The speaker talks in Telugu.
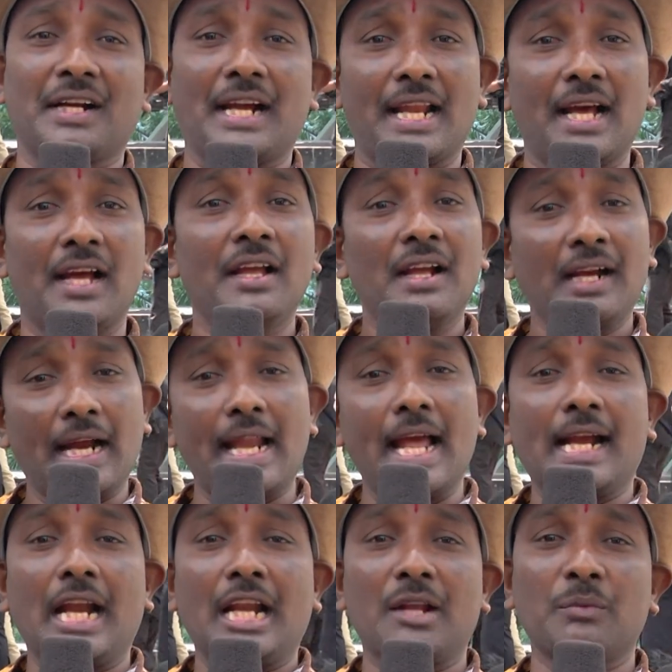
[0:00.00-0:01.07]
కళా
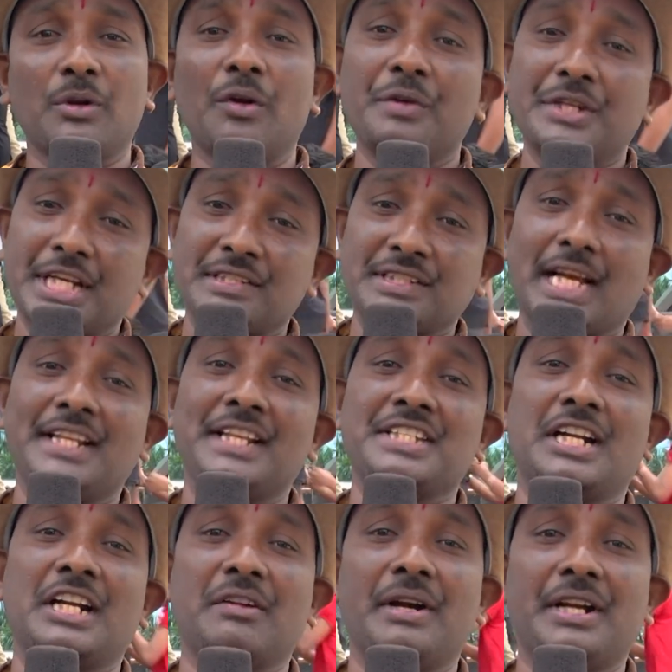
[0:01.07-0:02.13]
కళాఖండంలో విజయం
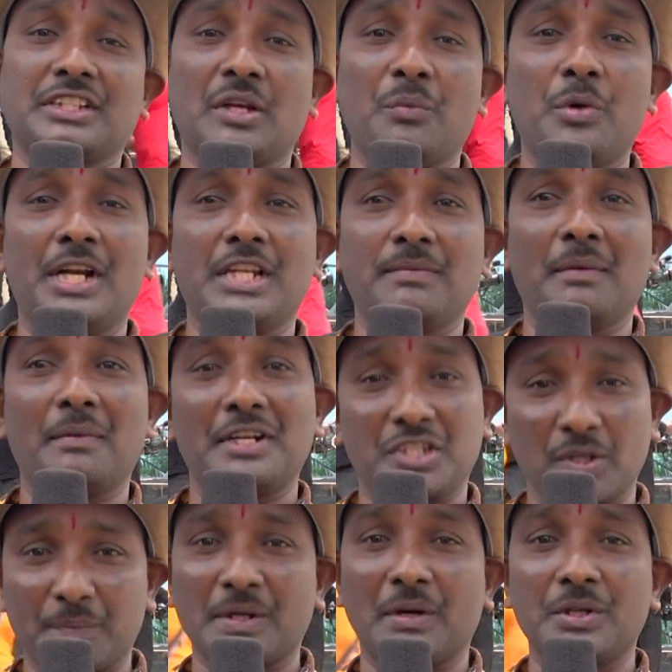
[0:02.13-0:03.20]
సాధించినటువంటి సంపూర్ణ బాబు అని
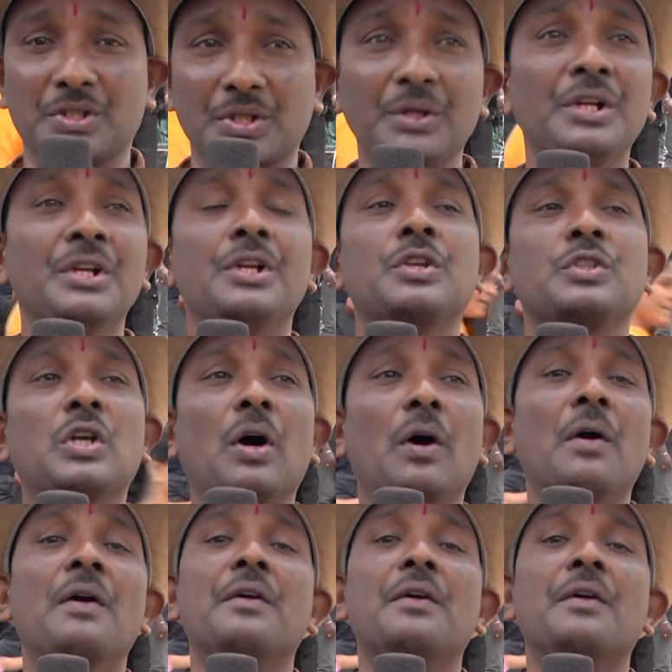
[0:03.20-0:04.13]
చెప్పుకోవచ్చు సో